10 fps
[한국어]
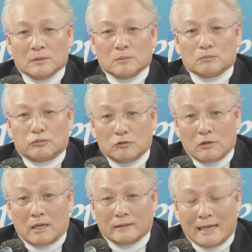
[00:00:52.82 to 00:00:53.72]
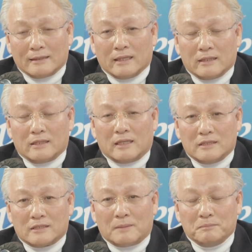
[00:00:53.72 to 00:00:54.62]
불과 날개 길이가 2,
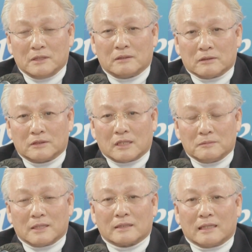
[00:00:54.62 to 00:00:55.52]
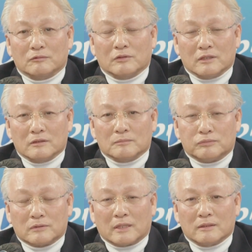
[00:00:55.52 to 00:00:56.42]
3미터짜리밖에 안 되는
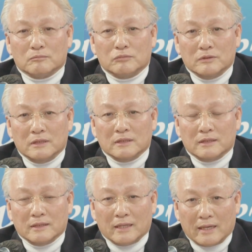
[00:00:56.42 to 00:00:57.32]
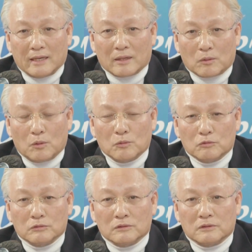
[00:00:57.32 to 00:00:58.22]
북한 무인기에
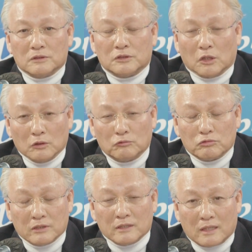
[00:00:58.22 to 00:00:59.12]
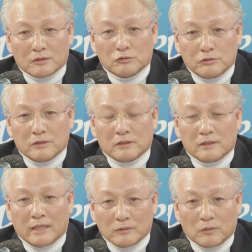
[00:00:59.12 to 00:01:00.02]
공군 전투기가
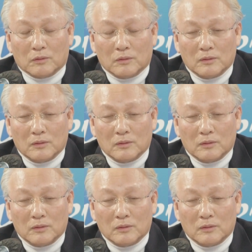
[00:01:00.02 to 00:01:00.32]
출격을 해도